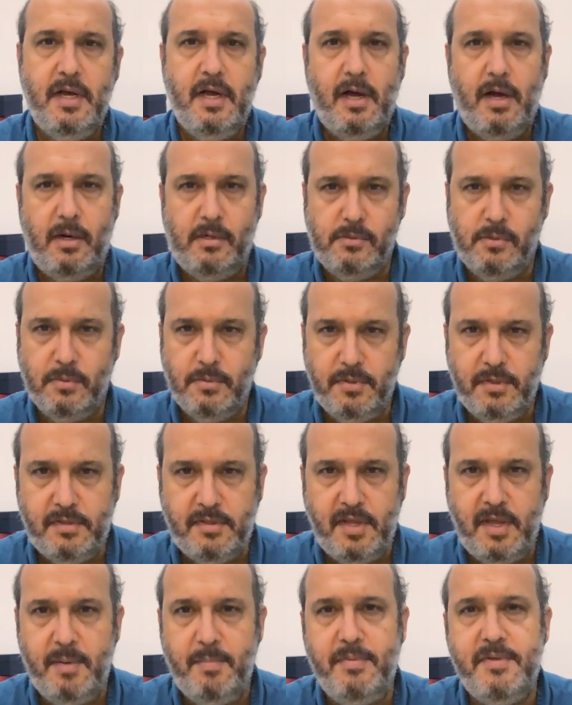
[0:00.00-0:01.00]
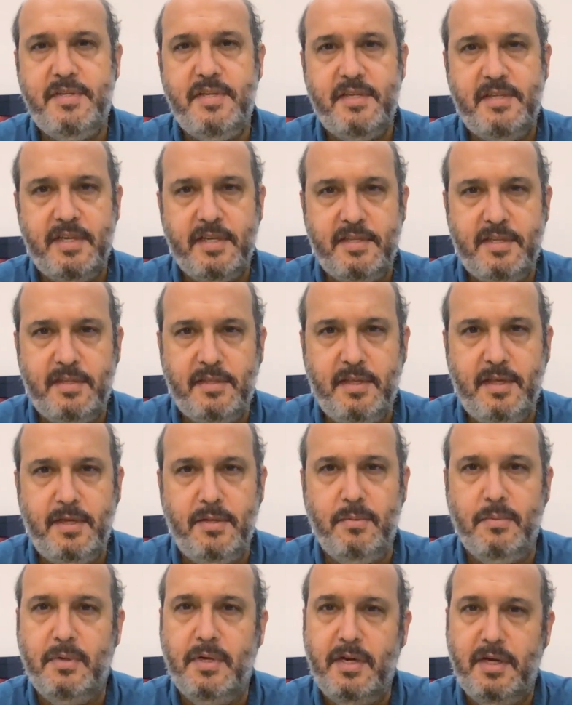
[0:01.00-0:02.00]
ao longo do tempo e se
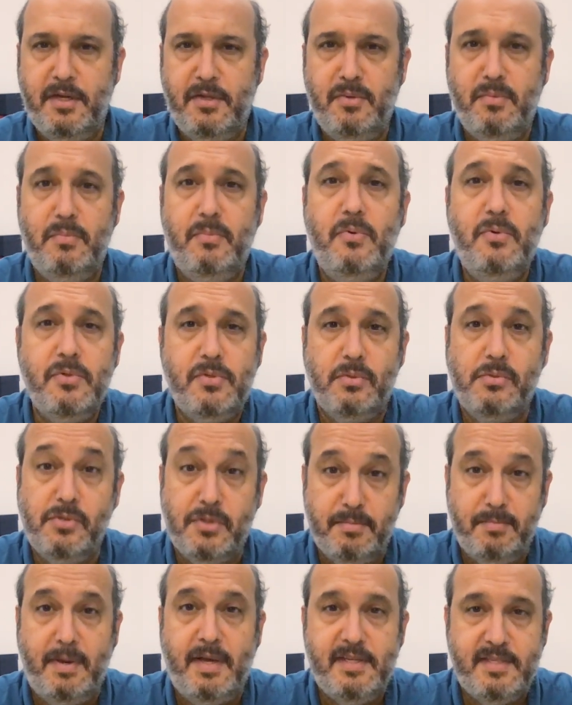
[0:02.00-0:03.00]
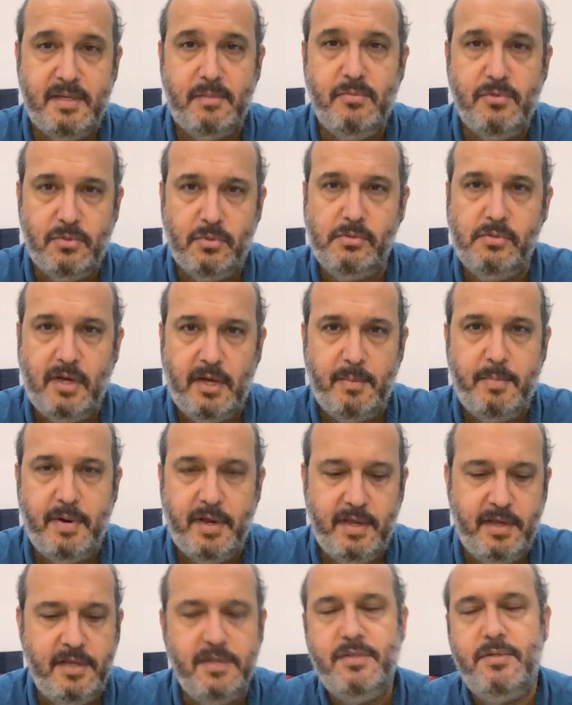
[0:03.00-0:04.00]
exercitando, criando músculos, massa muscular para
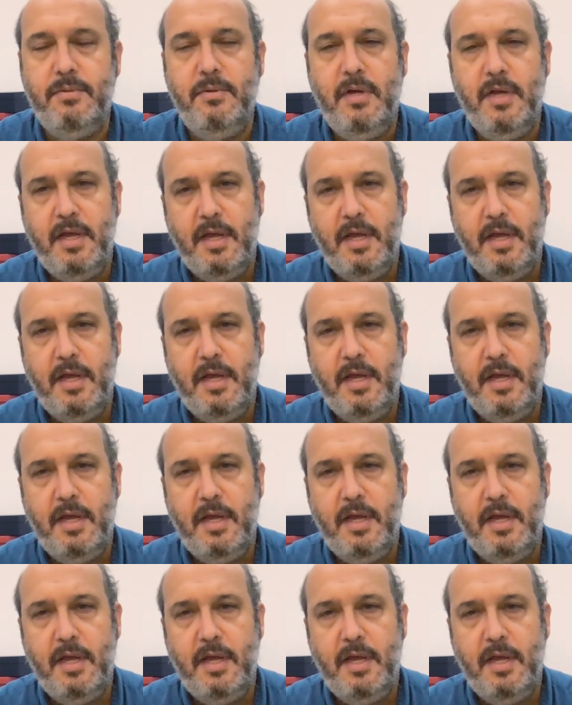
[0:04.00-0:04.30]
isso,